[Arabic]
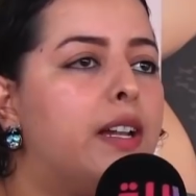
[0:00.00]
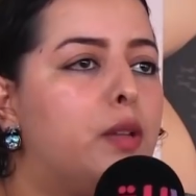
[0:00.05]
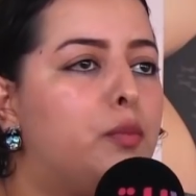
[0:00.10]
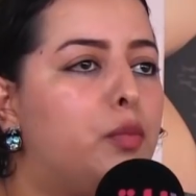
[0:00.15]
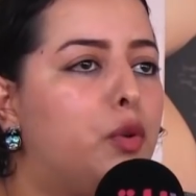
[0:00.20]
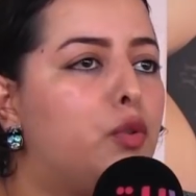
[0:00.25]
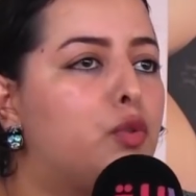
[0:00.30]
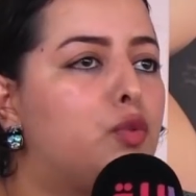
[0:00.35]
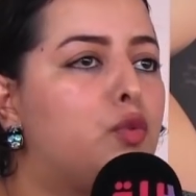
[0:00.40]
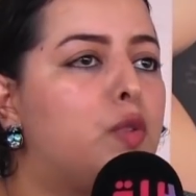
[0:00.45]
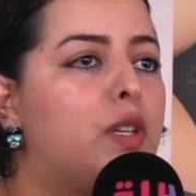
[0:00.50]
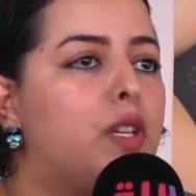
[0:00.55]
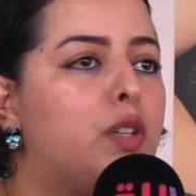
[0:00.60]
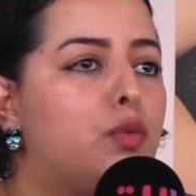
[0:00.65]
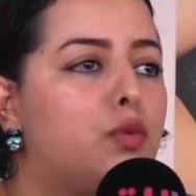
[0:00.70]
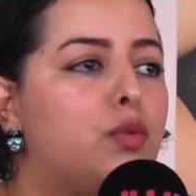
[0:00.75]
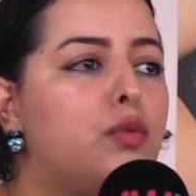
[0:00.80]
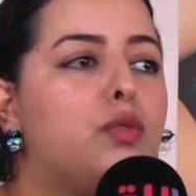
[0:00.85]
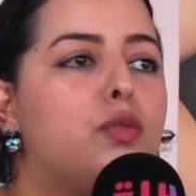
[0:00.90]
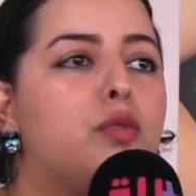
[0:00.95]
لي برودوي
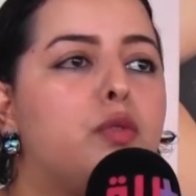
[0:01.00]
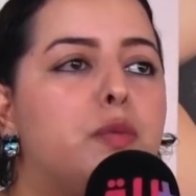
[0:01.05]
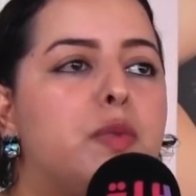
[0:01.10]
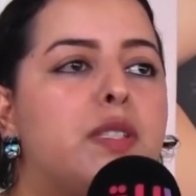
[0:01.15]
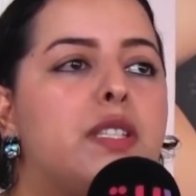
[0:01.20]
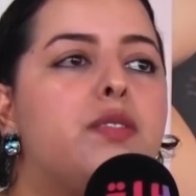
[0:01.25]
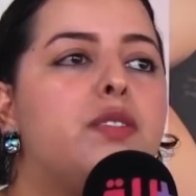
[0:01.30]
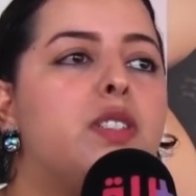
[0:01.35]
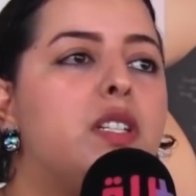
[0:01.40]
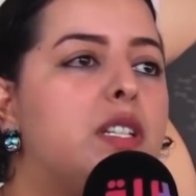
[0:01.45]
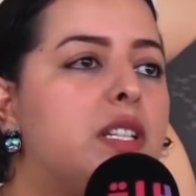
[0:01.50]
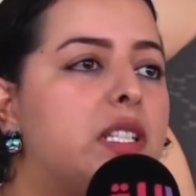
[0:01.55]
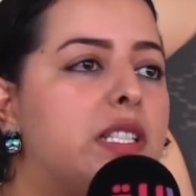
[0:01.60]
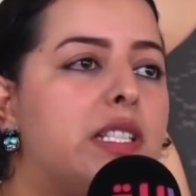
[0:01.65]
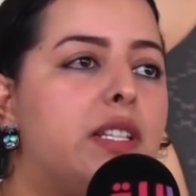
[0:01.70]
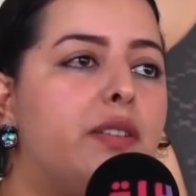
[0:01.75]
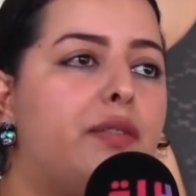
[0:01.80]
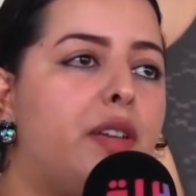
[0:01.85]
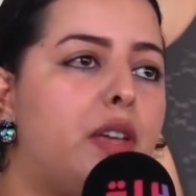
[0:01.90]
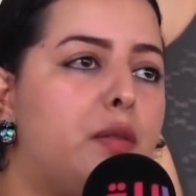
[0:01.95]
اي تو دونك بزاف ديال
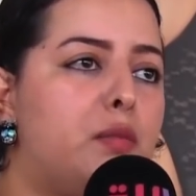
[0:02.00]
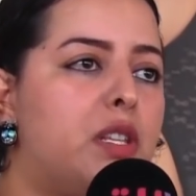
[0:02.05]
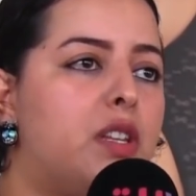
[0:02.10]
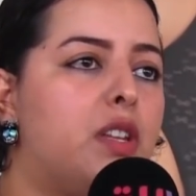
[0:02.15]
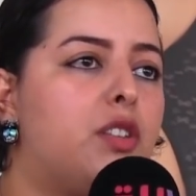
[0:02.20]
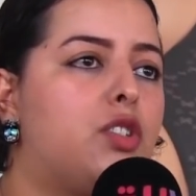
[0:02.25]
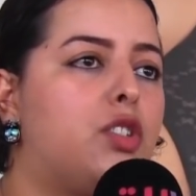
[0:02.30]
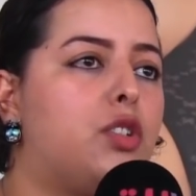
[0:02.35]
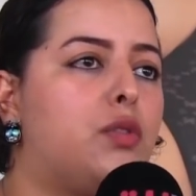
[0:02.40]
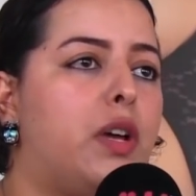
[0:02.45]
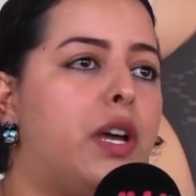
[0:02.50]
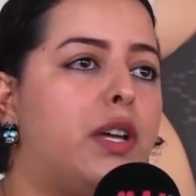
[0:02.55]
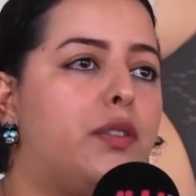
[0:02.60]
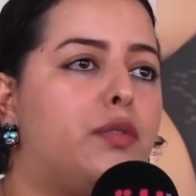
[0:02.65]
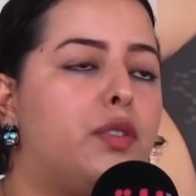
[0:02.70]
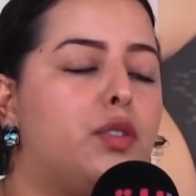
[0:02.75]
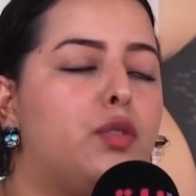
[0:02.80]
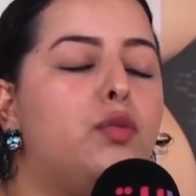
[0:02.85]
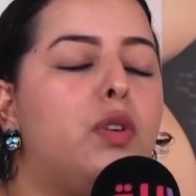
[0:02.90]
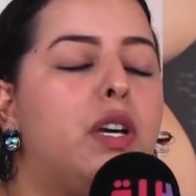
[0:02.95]
الناس اللي فاهمين هادشي
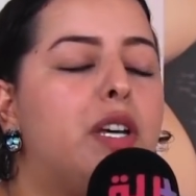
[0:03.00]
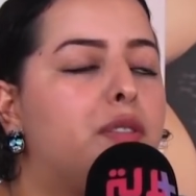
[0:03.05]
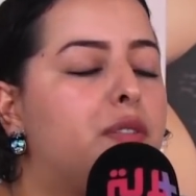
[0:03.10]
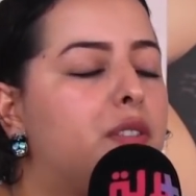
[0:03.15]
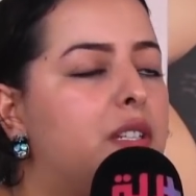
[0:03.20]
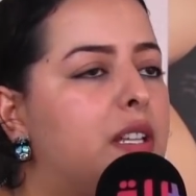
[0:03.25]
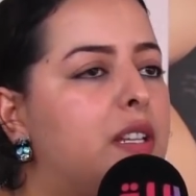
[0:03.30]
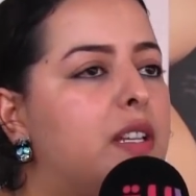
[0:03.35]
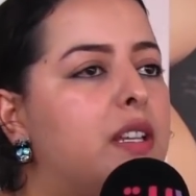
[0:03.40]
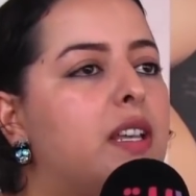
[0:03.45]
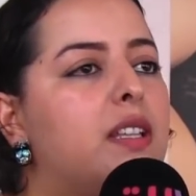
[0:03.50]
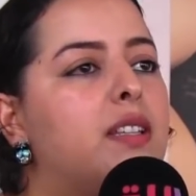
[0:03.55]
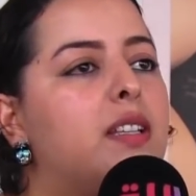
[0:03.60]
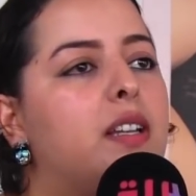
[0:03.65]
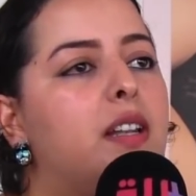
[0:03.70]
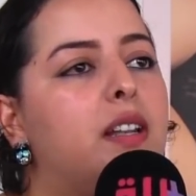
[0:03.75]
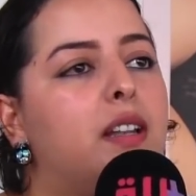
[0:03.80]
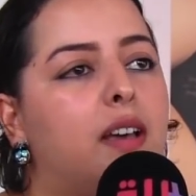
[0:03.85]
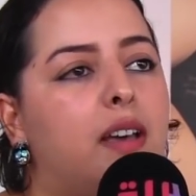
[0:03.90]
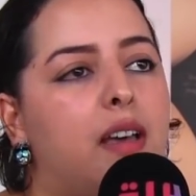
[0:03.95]
وعارفينه وعارفين ان
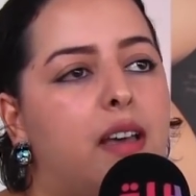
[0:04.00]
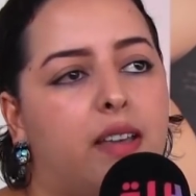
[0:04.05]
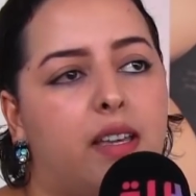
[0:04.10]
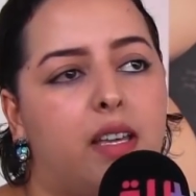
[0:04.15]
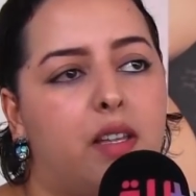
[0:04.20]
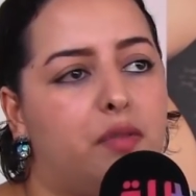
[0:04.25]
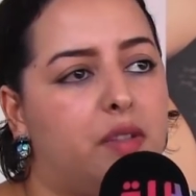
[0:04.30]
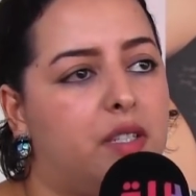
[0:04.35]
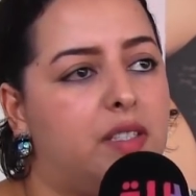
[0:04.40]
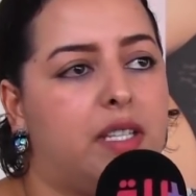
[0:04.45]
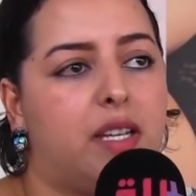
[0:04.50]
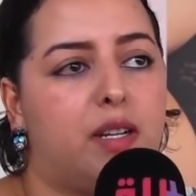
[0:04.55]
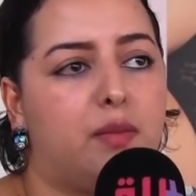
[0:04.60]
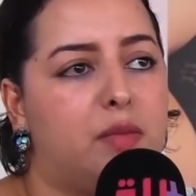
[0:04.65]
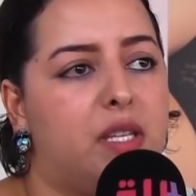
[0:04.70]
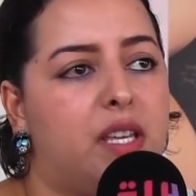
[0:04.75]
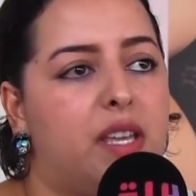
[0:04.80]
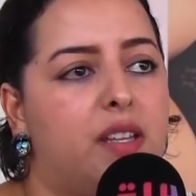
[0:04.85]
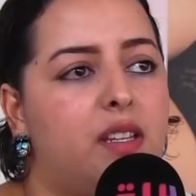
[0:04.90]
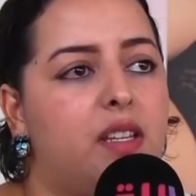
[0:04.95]
هذاك اللقاء كان في اطار
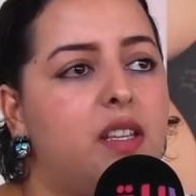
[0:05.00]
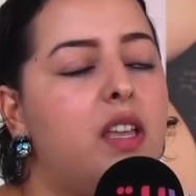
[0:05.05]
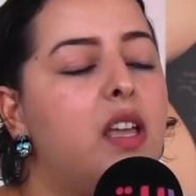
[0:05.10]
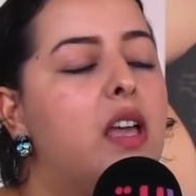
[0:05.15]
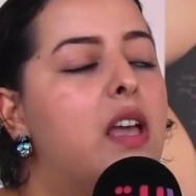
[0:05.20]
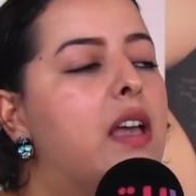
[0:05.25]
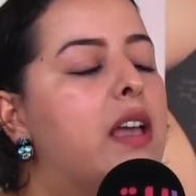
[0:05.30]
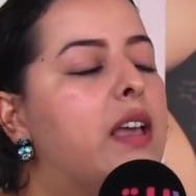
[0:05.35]
مهني